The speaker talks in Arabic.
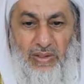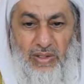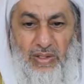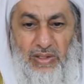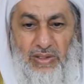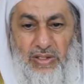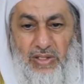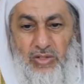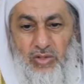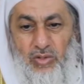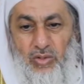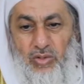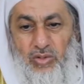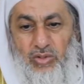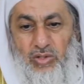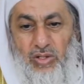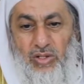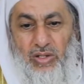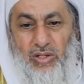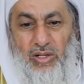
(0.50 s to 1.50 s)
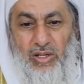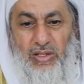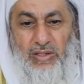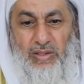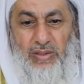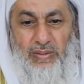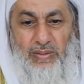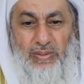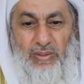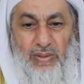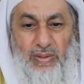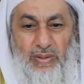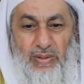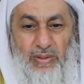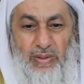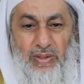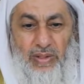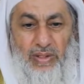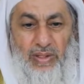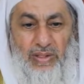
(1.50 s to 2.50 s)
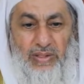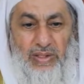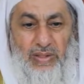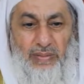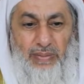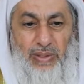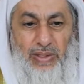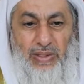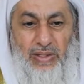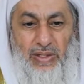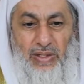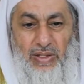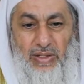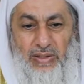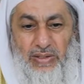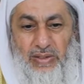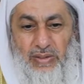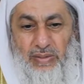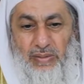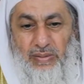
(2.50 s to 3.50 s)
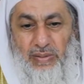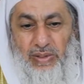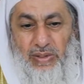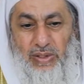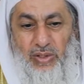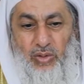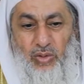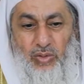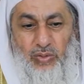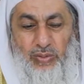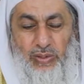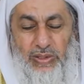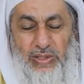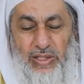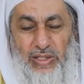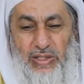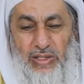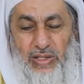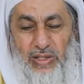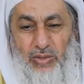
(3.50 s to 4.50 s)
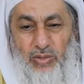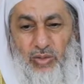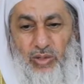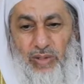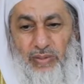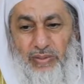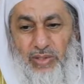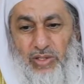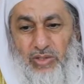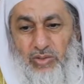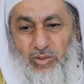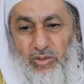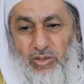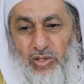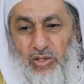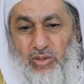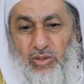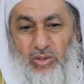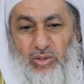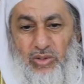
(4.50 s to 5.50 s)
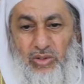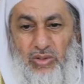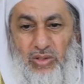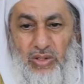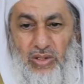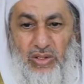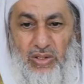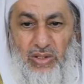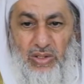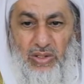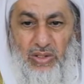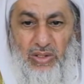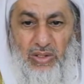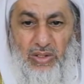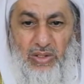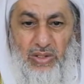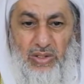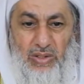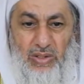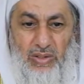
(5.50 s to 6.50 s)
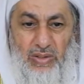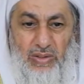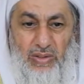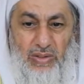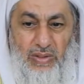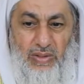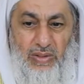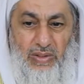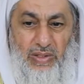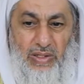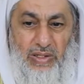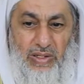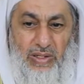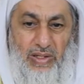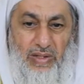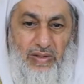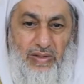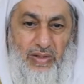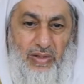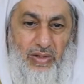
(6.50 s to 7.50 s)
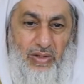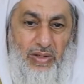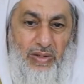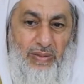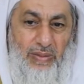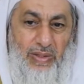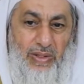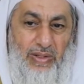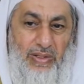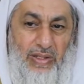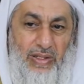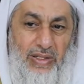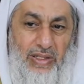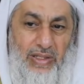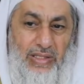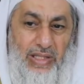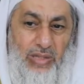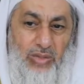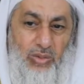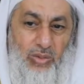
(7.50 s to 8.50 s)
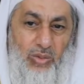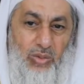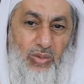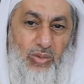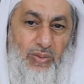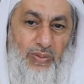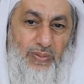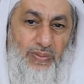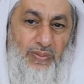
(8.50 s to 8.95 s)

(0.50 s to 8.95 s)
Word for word: عند جلوس الخاطب الخطيب بين الخطيب بين الخطبتين ندعو أم نسكت ادعو رأي أكثر العلماء أنك تدعو